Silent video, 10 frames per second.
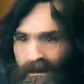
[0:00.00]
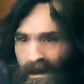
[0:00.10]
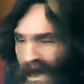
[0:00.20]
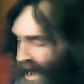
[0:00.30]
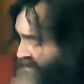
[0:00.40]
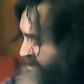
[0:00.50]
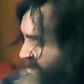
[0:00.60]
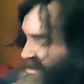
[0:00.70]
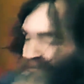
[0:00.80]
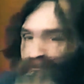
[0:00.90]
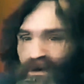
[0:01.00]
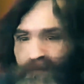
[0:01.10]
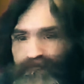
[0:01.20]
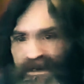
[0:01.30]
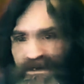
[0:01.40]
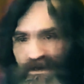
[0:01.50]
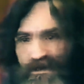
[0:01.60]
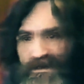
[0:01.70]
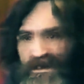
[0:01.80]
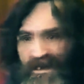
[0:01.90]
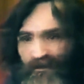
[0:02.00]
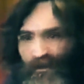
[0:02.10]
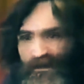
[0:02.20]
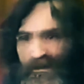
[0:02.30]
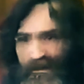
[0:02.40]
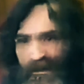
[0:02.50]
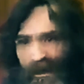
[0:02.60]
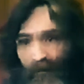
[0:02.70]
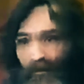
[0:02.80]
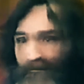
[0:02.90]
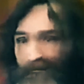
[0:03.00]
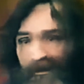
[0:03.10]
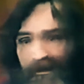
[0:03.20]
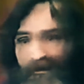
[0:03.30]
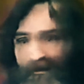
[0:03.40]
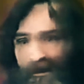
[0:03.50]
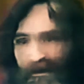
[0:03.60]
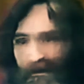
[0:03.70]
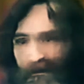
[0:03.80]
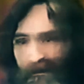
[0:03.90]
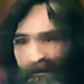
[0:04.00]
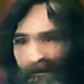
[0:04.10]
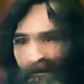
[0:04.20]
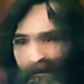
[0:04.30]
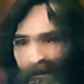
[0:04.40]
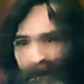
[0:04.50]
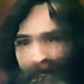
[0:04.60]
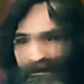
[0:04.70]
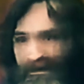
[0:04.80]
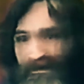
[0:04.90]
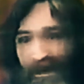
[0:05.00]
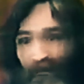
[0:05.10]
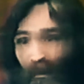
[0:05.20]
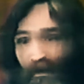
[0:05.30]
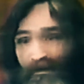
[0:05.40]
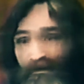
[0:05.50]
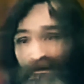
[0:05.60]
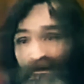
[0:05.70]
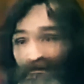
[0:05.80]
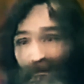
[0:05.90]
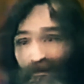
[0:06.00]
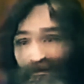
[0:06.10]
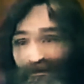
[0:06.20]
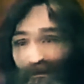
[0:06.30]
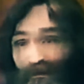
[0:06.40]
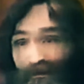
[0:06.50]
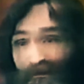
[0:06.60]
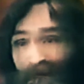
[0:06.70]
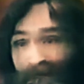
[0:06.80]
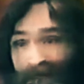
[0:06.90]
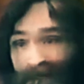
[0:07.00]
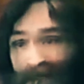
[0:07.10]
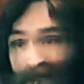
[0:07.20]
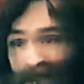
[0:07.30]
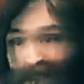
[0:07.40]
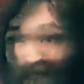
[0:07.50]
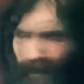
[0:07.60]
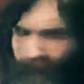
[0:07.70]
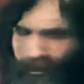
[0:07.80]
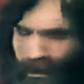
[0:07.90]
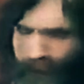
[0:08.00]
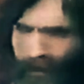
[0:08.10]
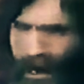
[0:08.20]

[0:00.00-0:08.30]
я бы взял эту книгу и сбил вас до смерти и ничего бы не почувствовал. Это было бы как сходить в аптеку. Ты чувствуешь